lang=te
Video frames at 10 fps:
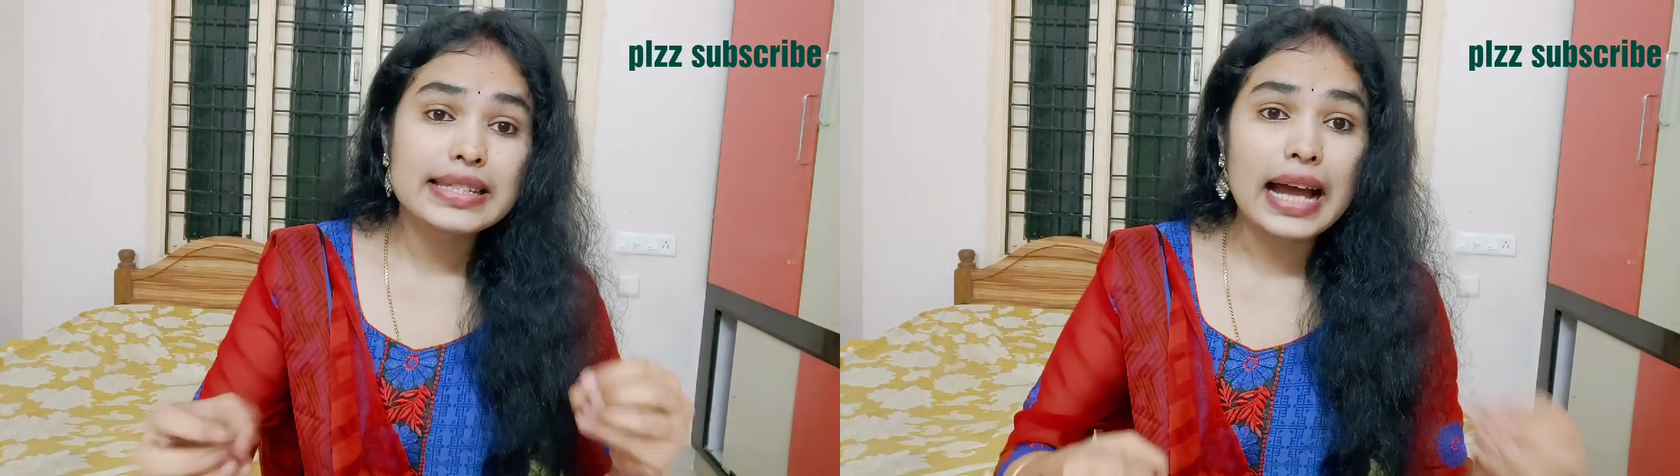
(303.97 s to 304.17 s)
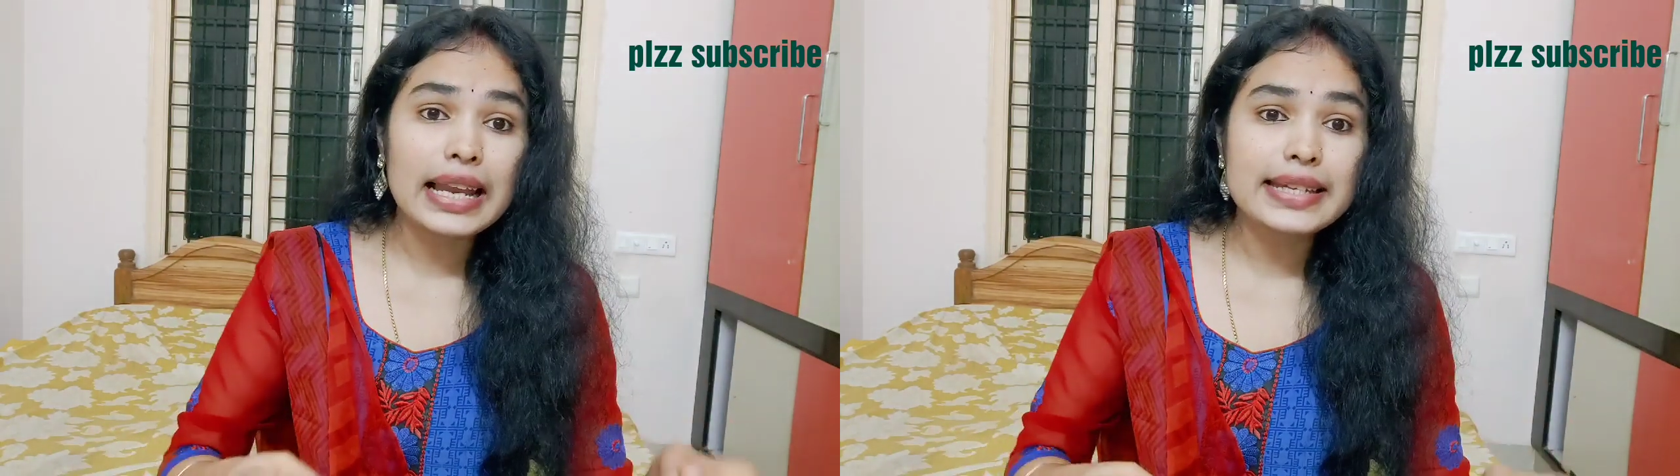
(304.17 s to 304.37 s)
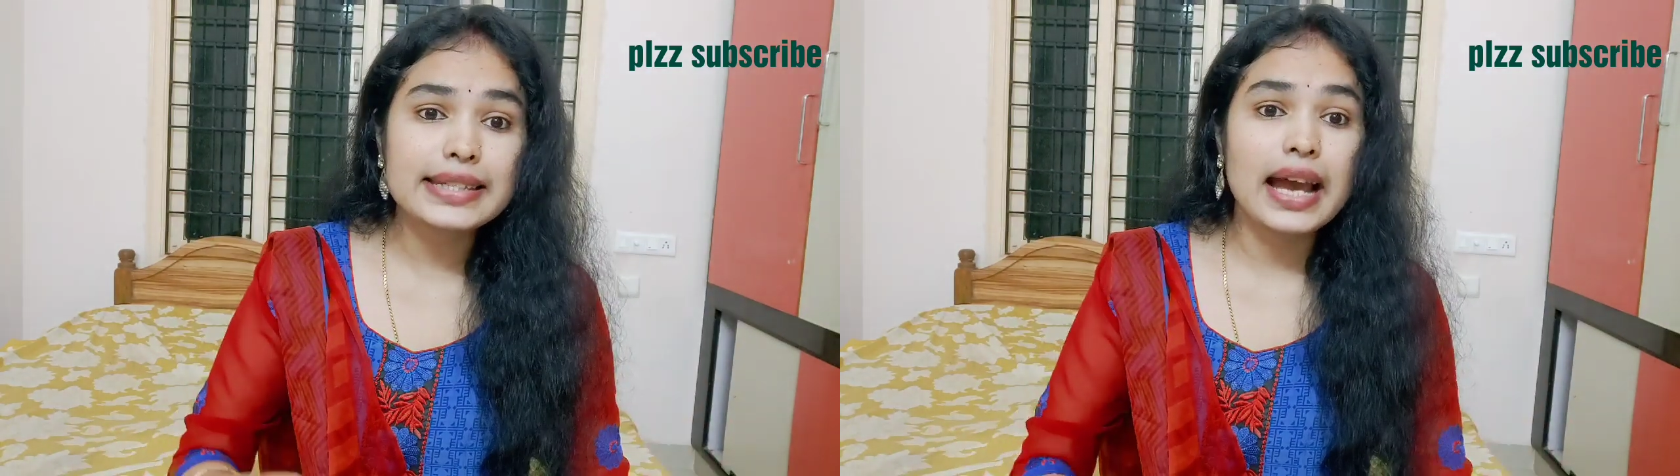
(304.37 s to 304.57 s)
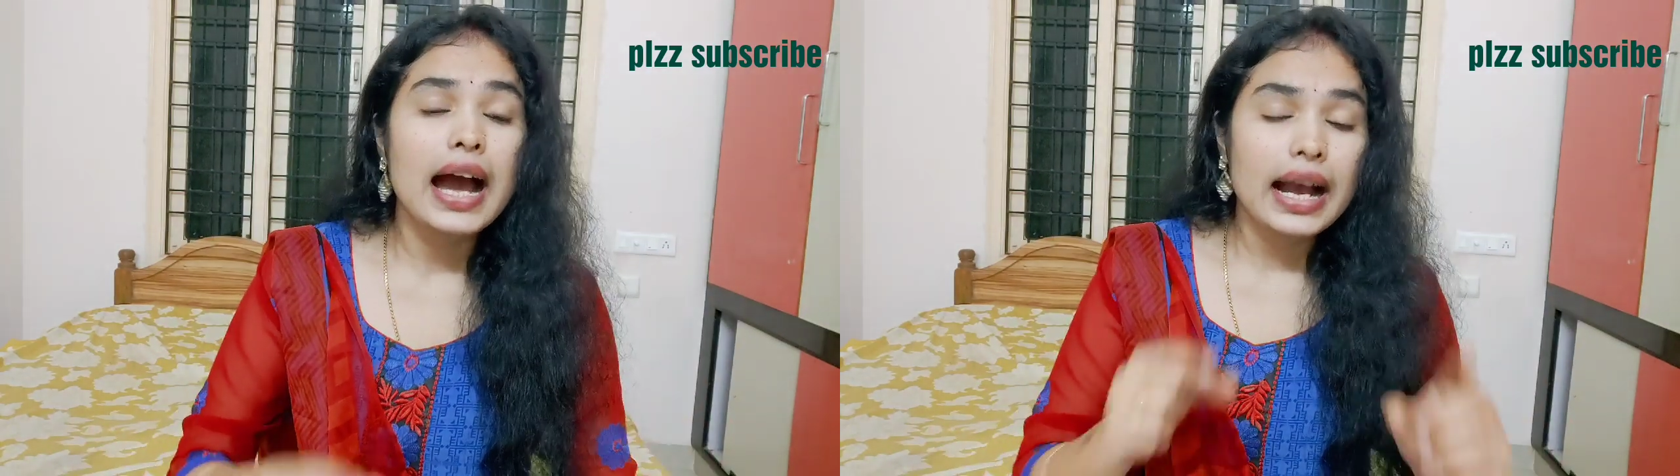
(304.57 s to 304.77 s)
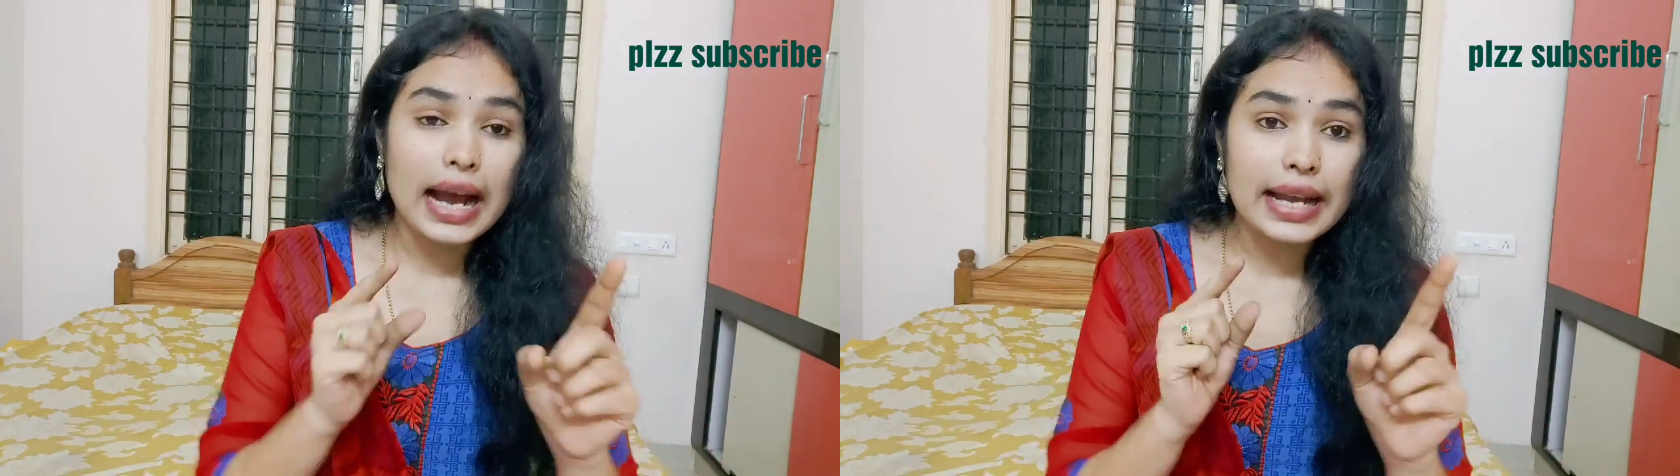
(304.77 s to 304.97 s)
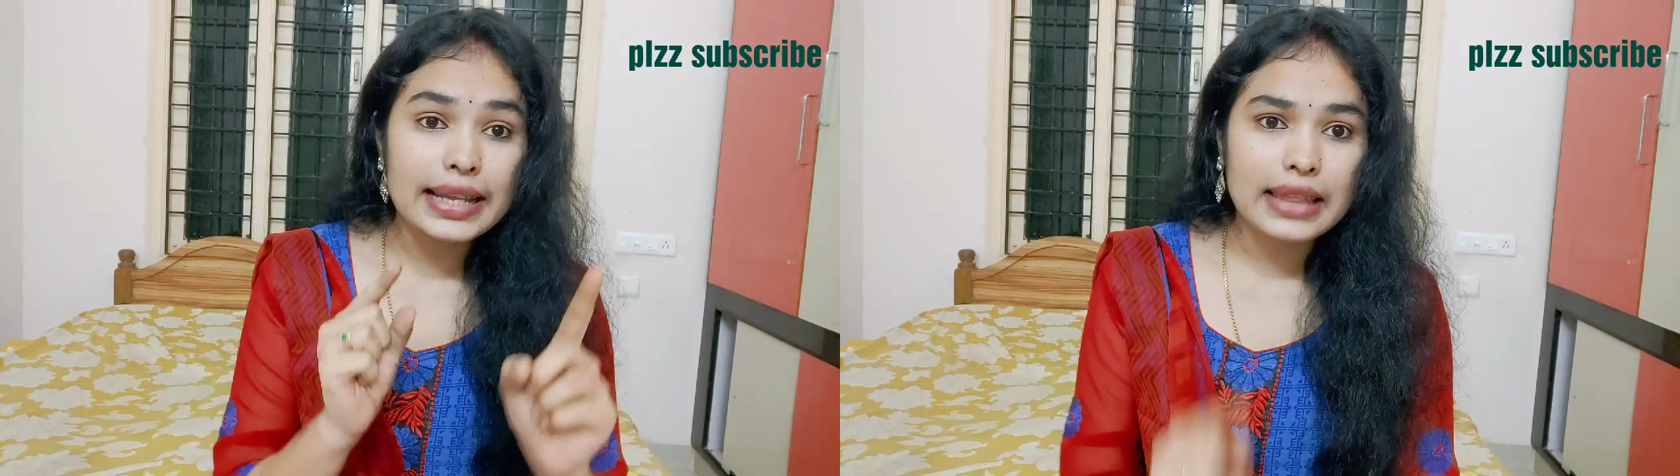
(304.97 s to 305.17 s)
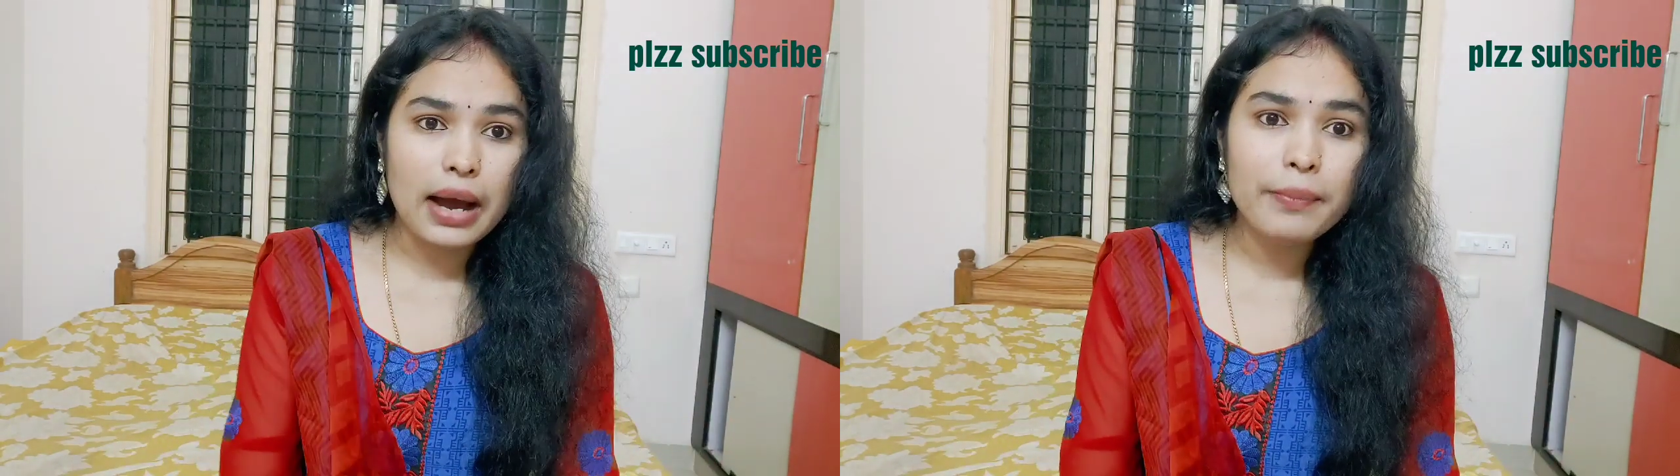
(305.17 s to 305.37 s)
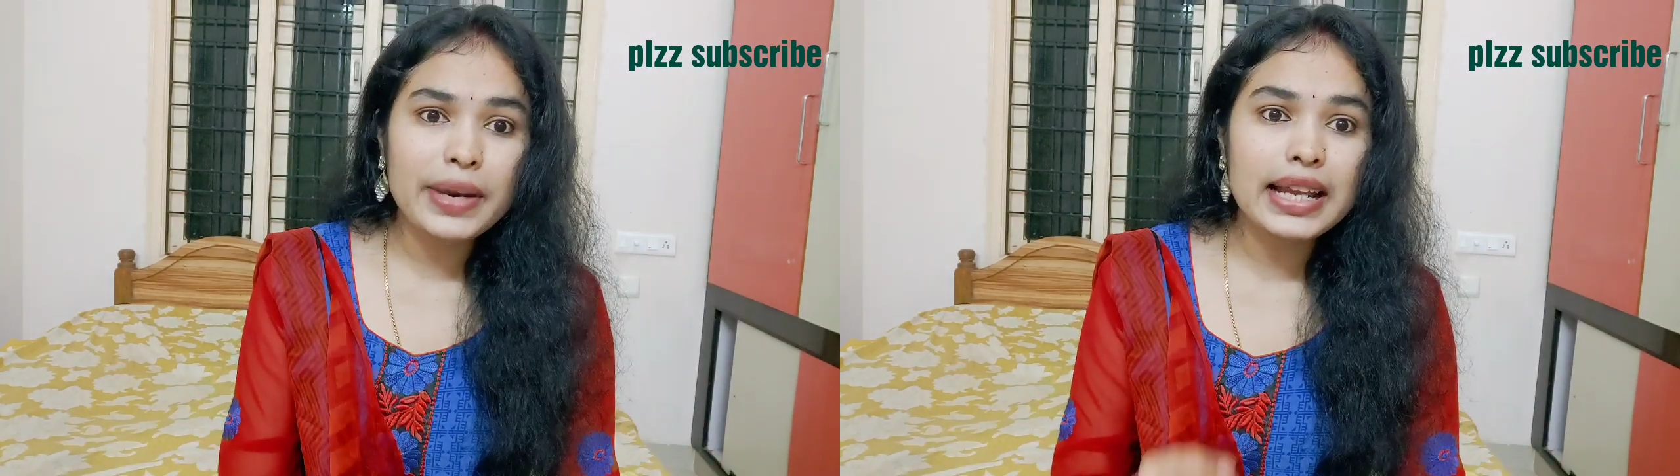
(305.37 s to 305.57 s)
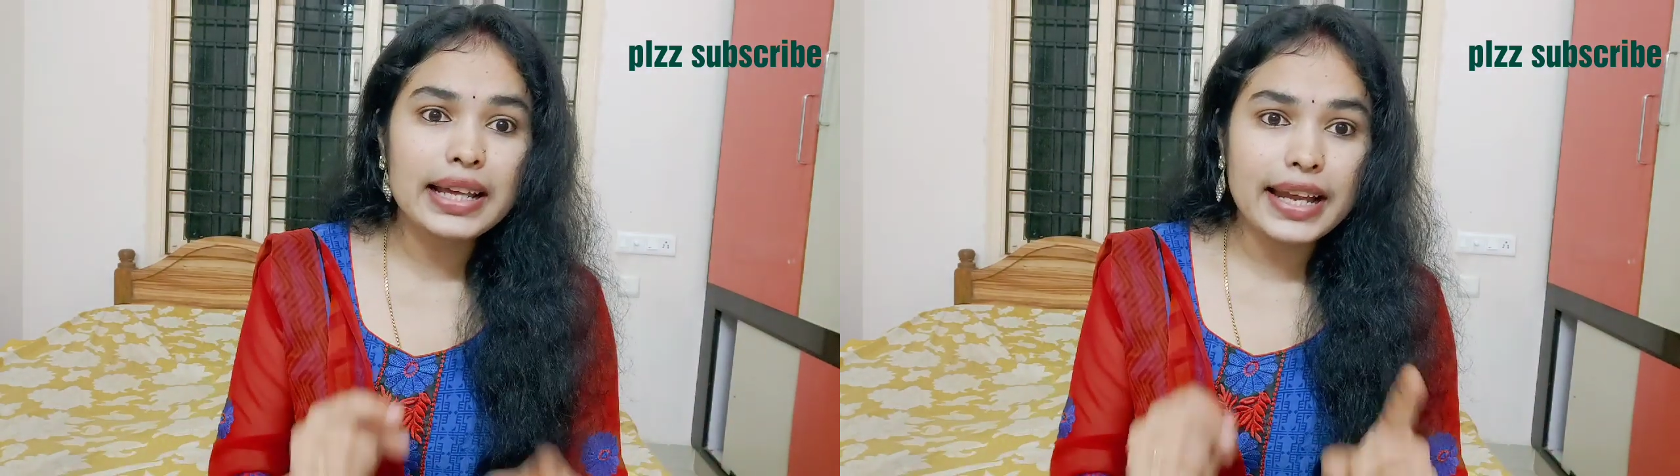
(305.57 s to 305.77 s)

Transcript: చాలా ఈజీగా కానీ తమ్నేల్